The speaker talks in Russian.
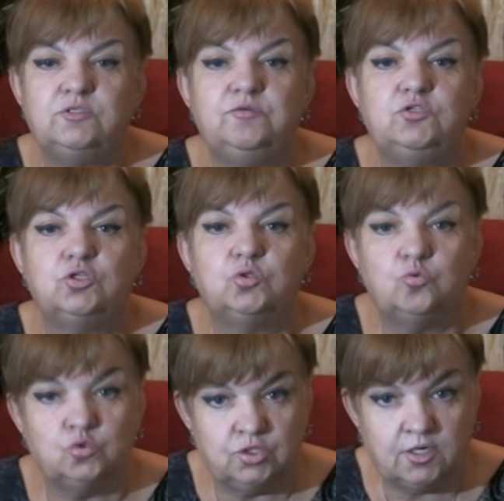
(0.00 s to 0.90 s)
свечи
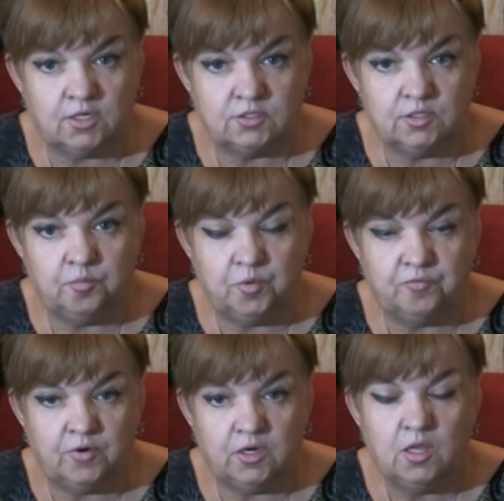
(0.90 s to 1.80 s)
тоже разные
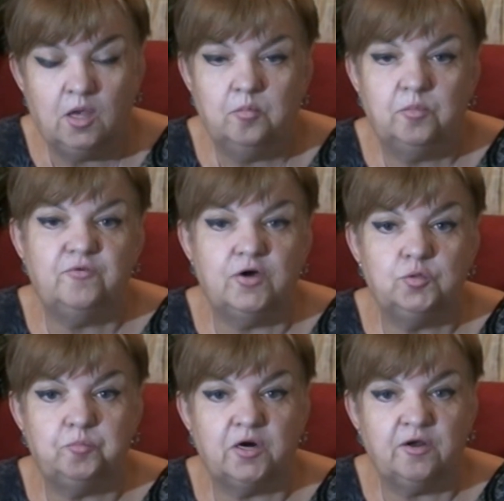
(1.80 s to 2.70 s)
бывают.
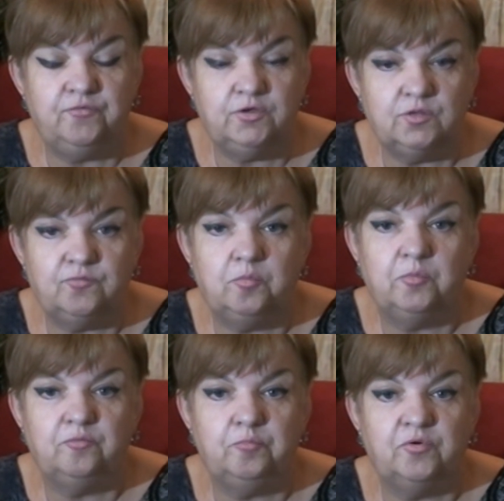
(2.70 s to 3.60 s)
Бывают парафиновые,
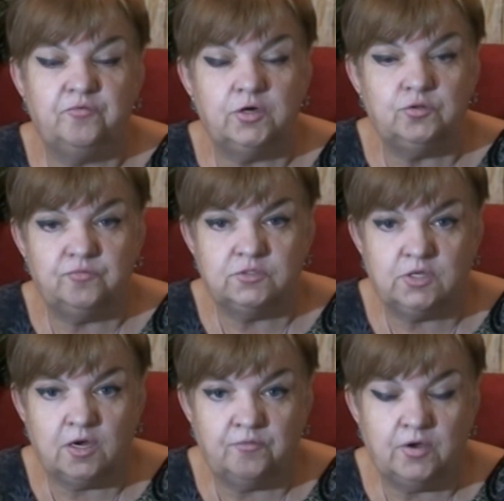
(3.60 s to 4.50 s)
бывают
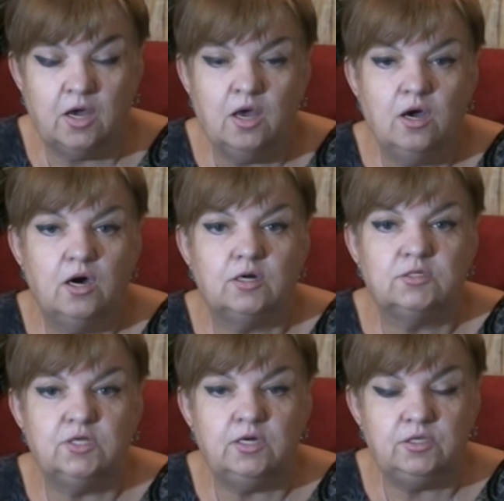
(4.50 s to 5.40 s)
восковые.
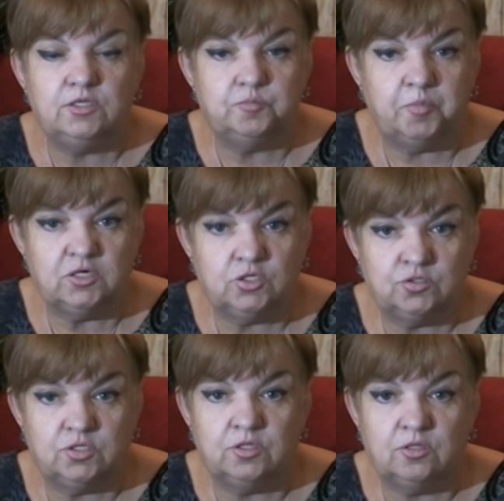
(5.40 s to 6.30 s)
Разоритесь,
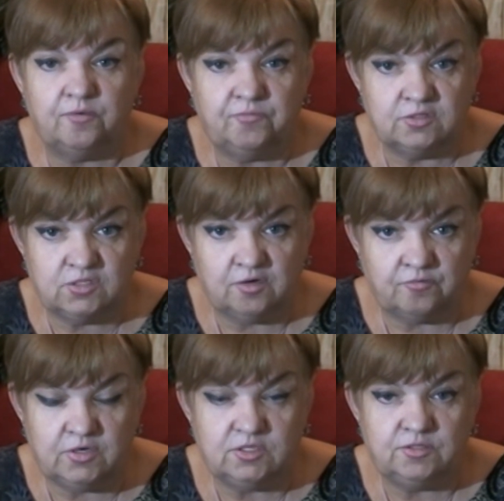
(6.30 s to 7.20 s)
пожалуйста, на
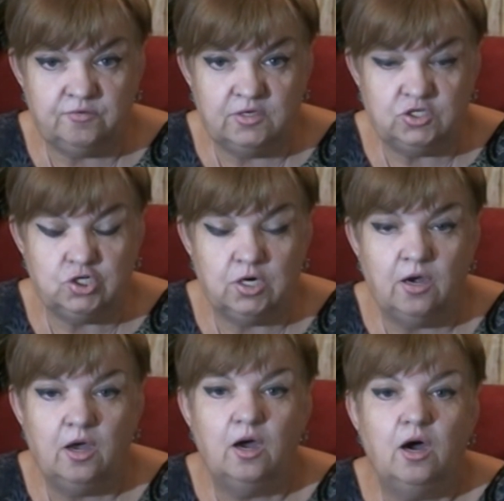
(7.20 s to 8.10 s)
восковые свечи.
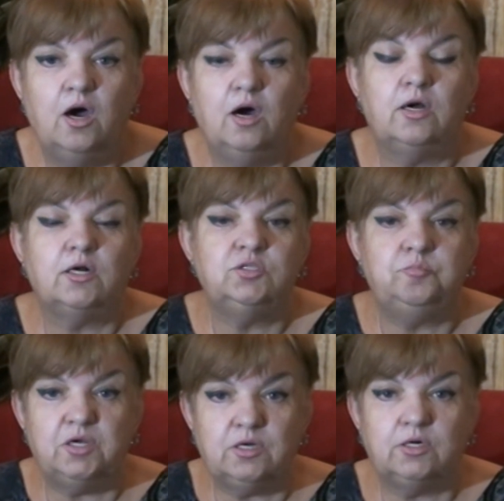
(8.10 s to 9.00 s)

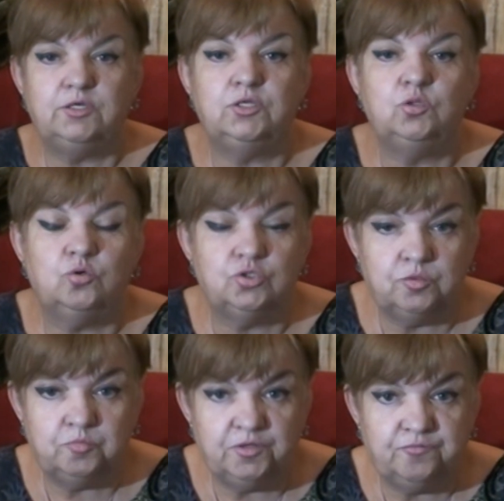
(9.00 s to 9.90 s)
Размер их не
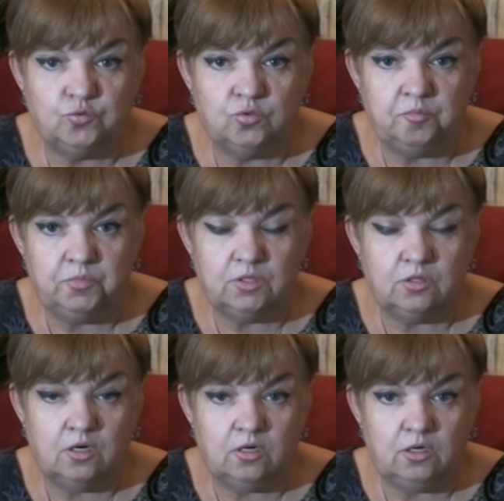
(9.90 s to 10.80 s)
должен быть
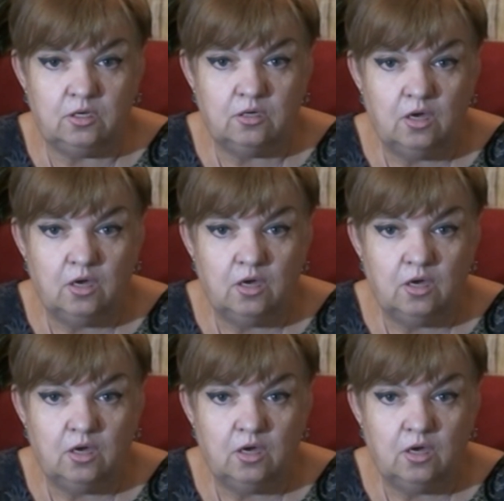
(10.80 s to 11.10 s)
фундаментальный,